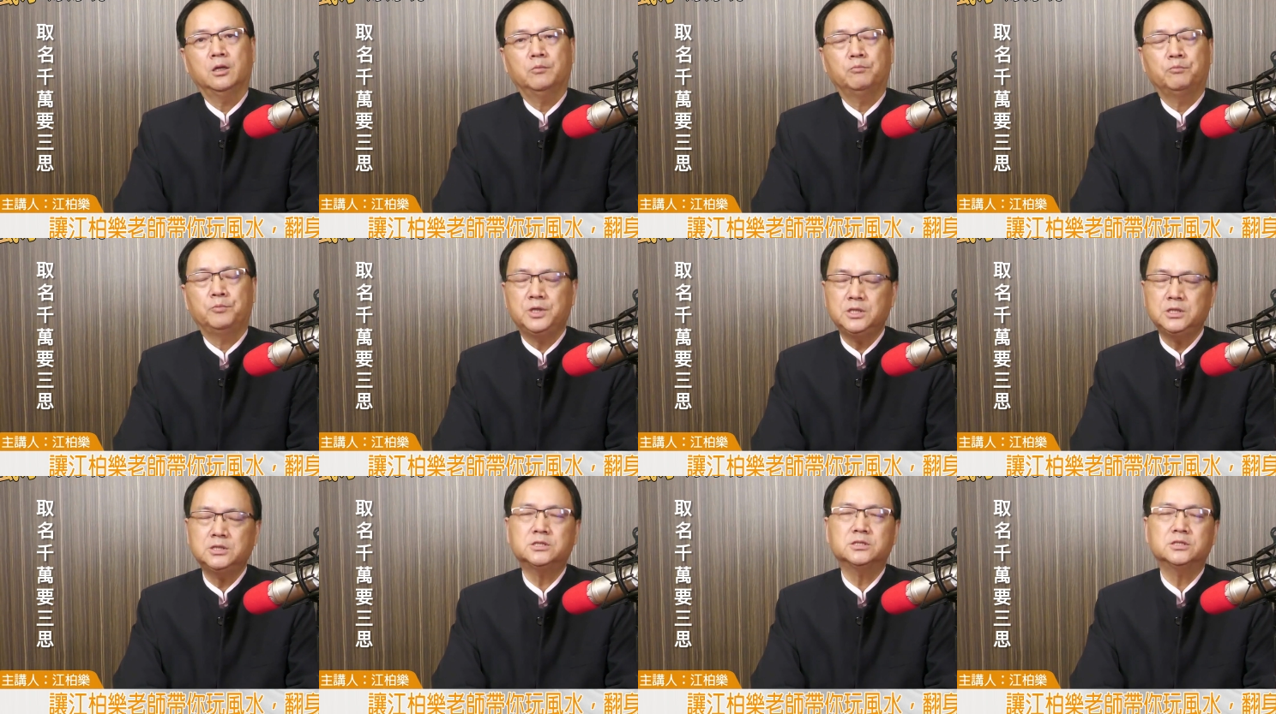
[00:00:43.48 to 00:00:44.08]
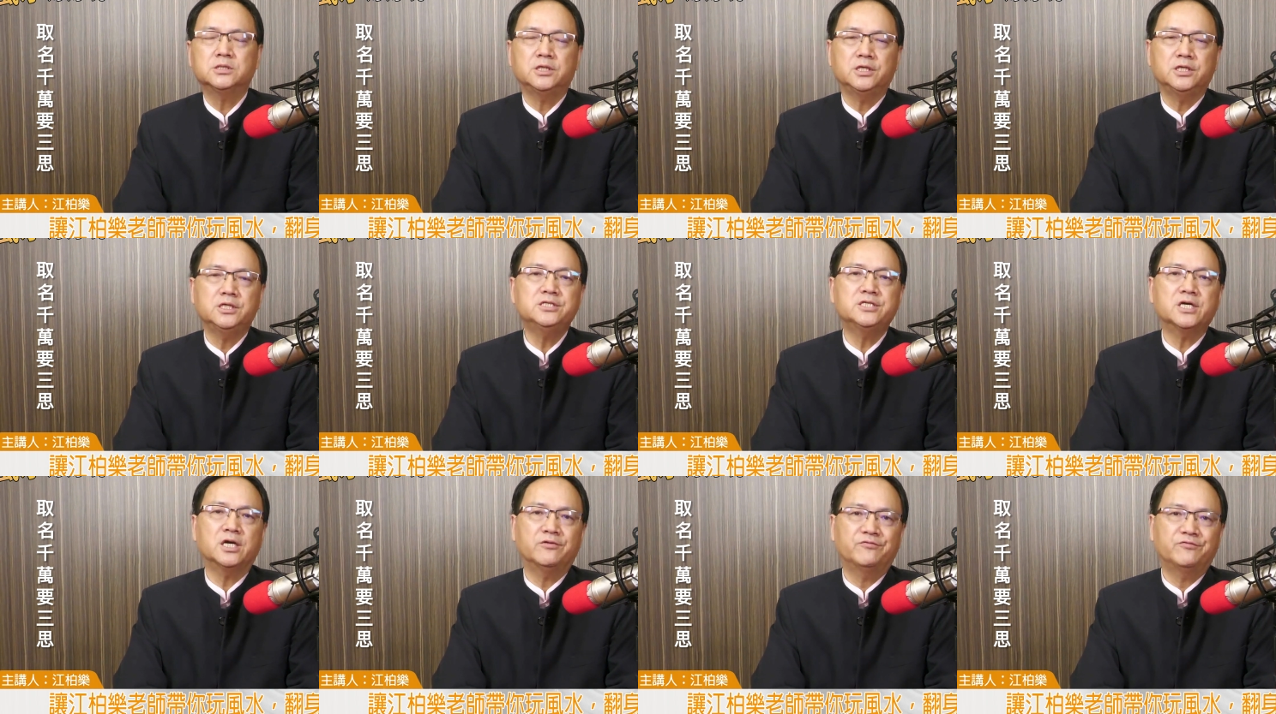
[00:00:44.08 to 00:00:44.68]
名字影
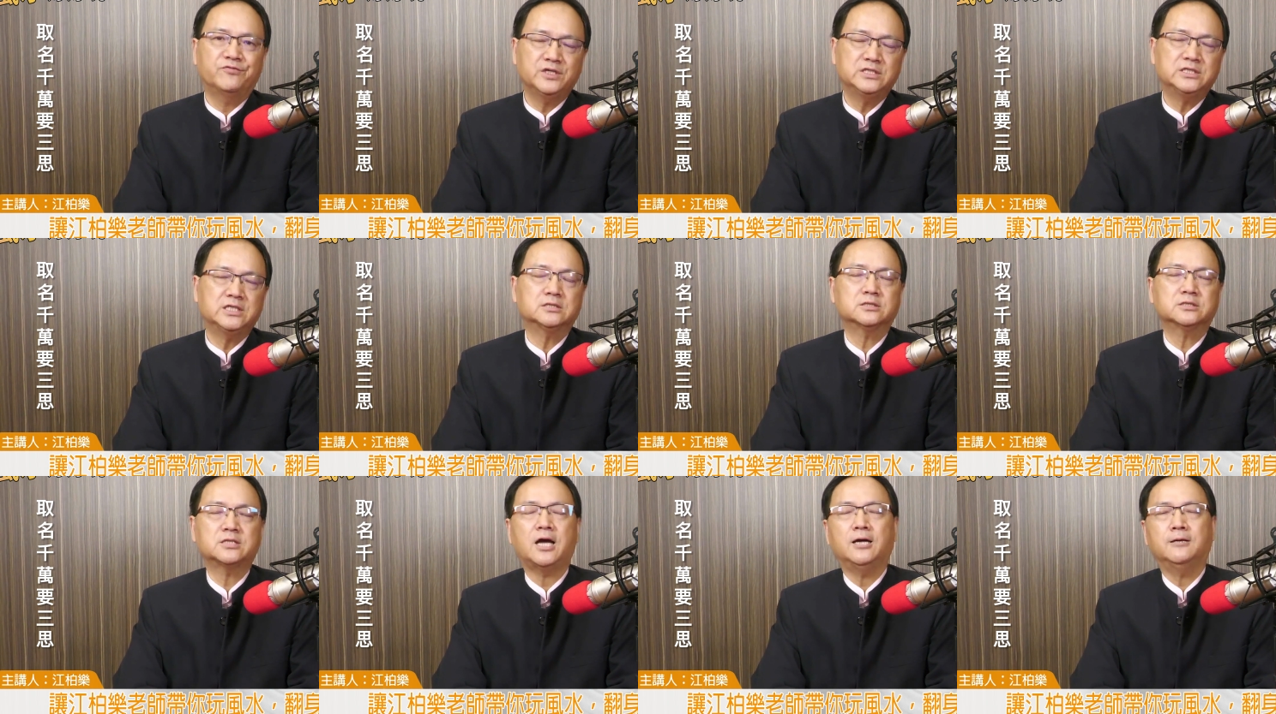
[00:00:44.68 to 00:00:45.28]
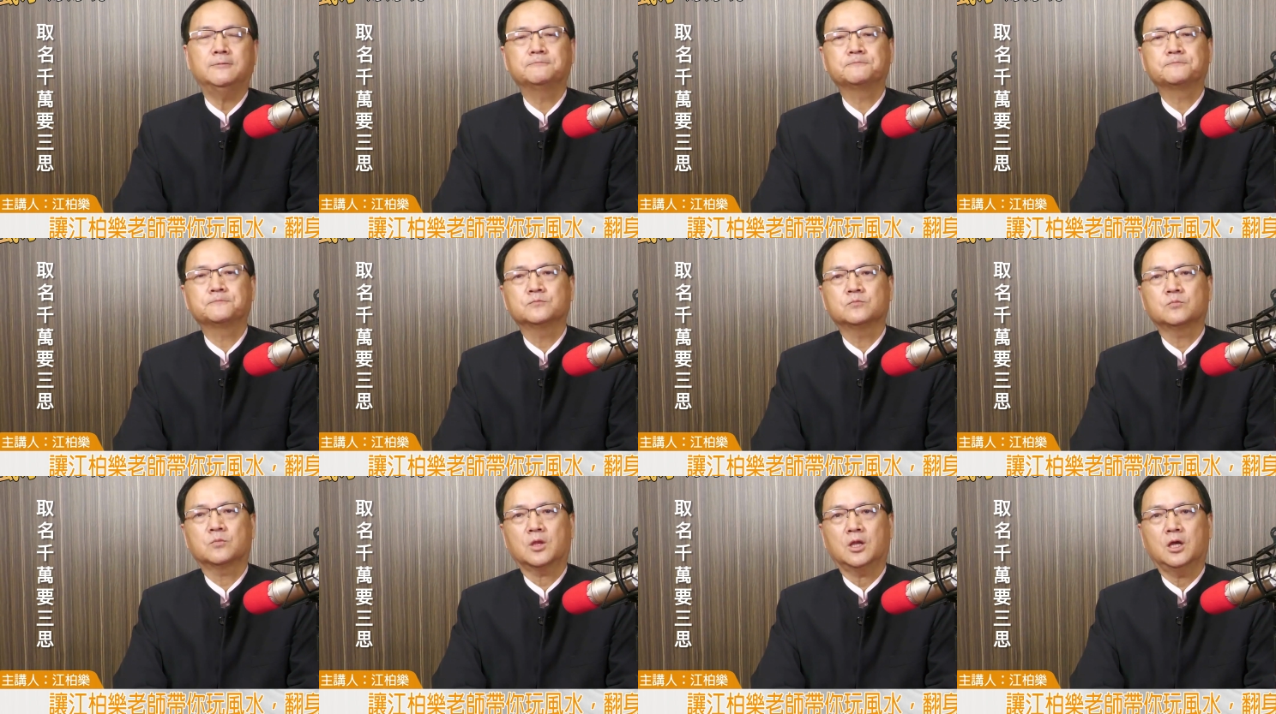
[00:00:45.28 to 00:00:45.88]
响非常大，
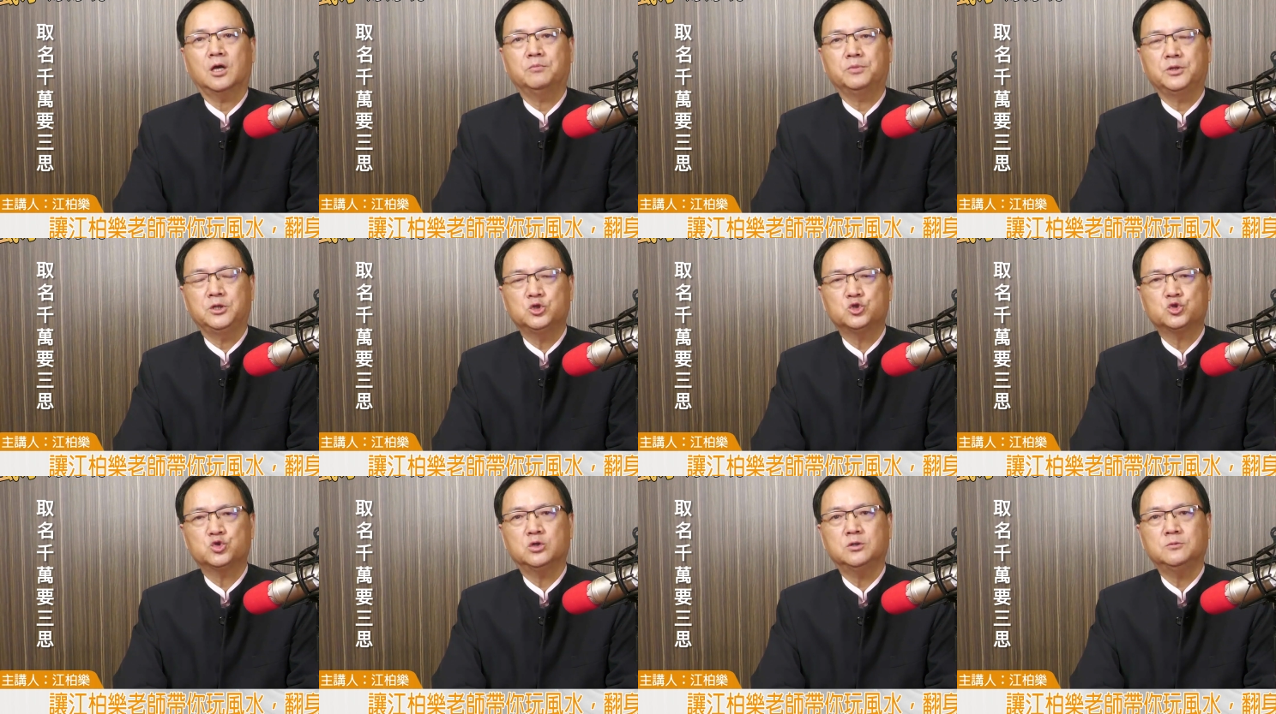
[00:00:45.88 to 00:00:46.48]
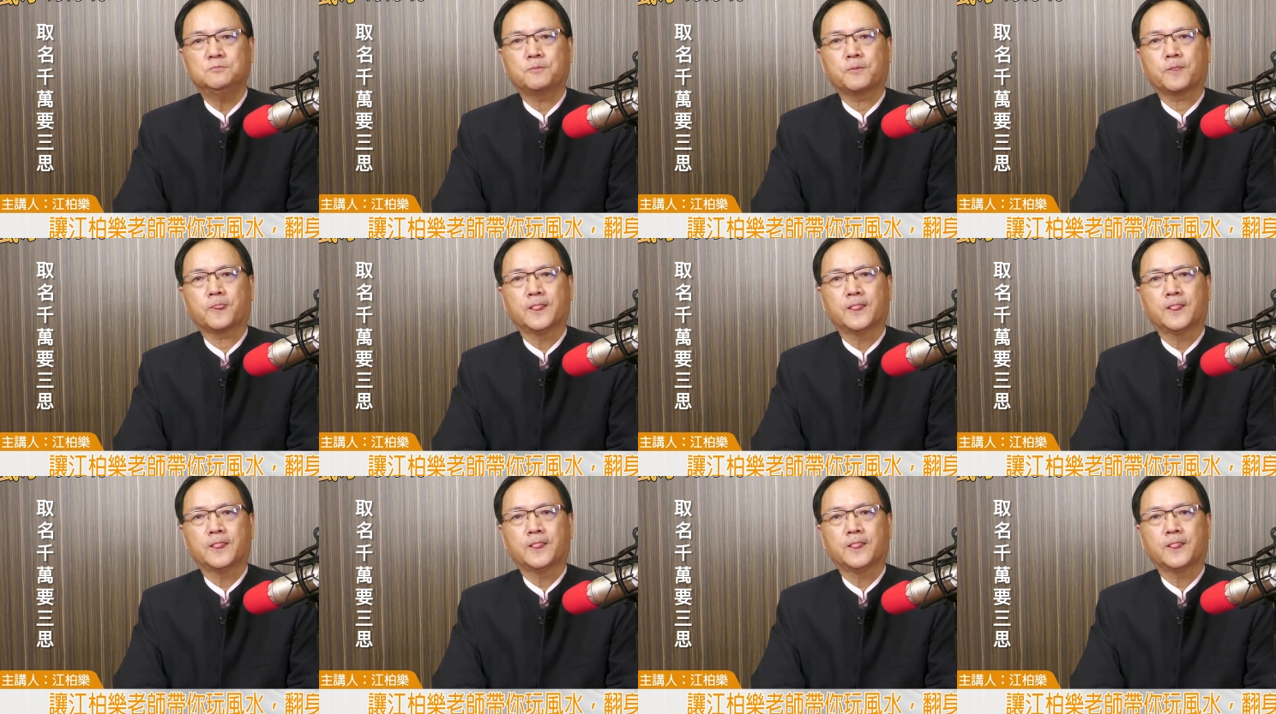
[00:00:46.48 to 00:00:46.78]
啊，比如说